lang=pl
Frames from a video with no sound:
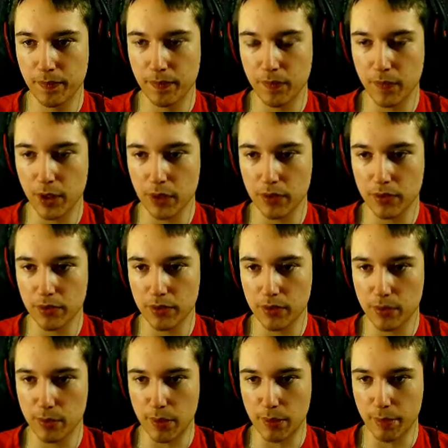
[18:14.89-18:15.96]
No, już
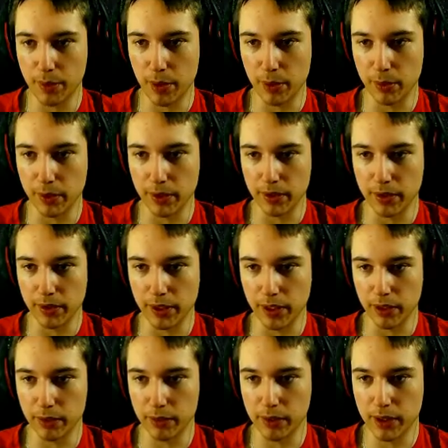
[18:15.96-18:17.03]
mam pełne tych
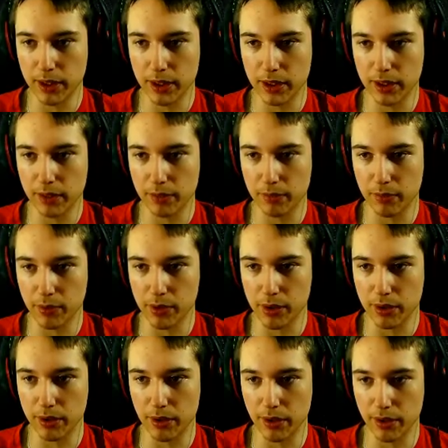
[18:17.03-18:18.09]
jagódek. Może,
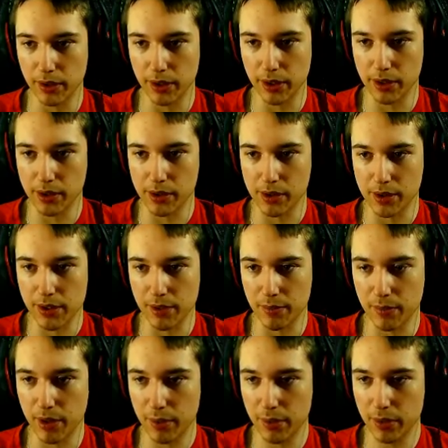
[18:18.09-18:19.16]
o, te jeszcze są
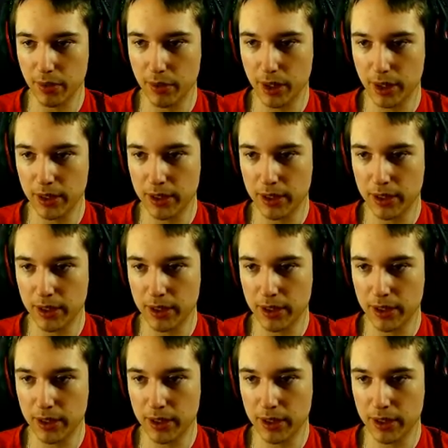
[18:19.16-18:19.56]
niepełne.